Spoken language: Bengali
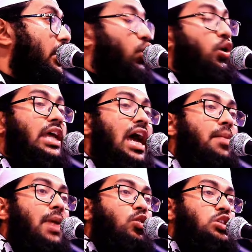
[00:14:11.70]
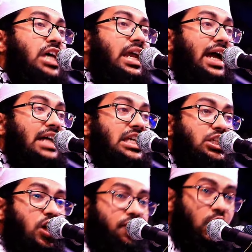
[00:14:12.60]
দুনিয়ার মানুষের কাছে
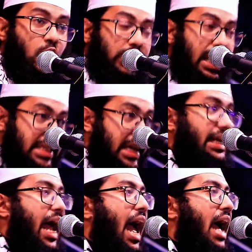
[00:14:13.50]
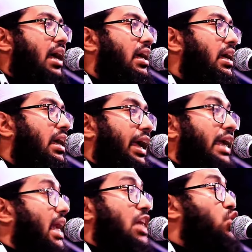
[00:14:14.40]
সফলতা যেটা
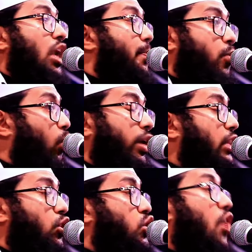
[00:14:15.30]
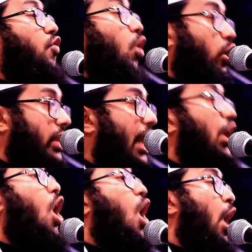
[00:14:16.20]
এটা আসলে প্রকৃত সফলতা
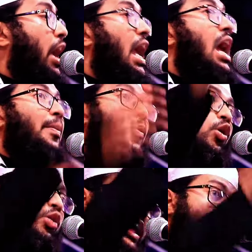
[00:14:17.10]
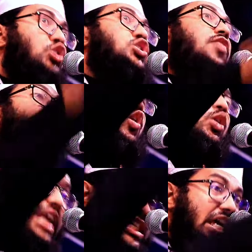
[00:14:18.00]
নয় প্রকৃত
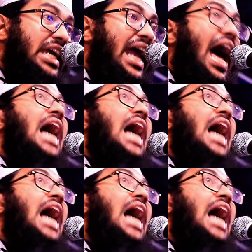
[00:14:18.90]
সফলতা সেটা